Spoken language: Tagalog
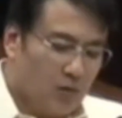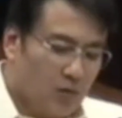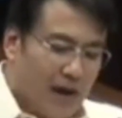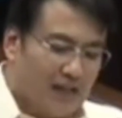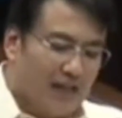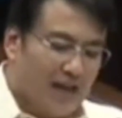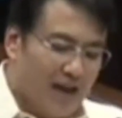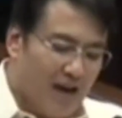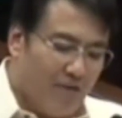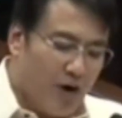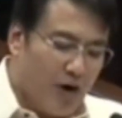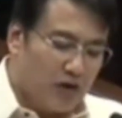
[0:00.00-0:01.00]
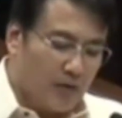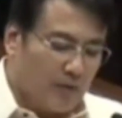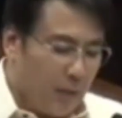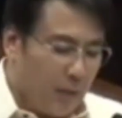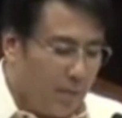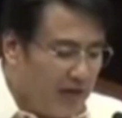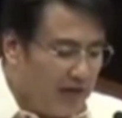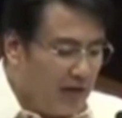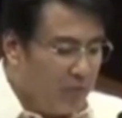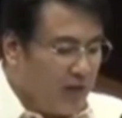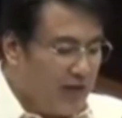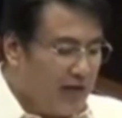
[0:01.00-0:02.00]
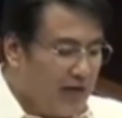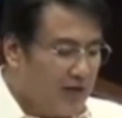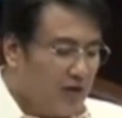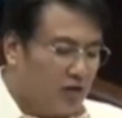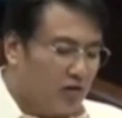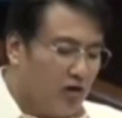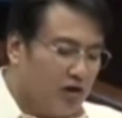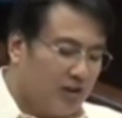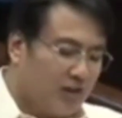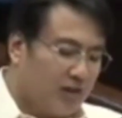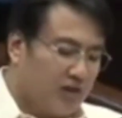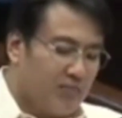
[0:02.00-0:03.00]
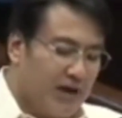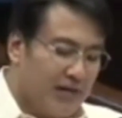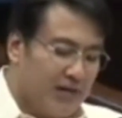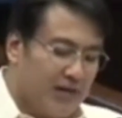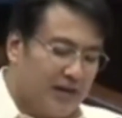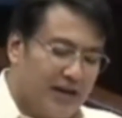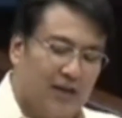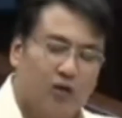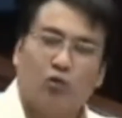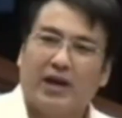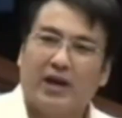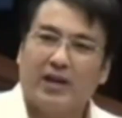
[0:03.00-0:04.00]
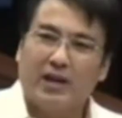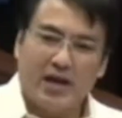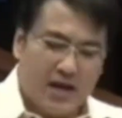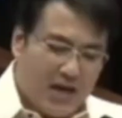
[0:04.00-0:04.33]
While the efforts of the PNP and the authorities are making headway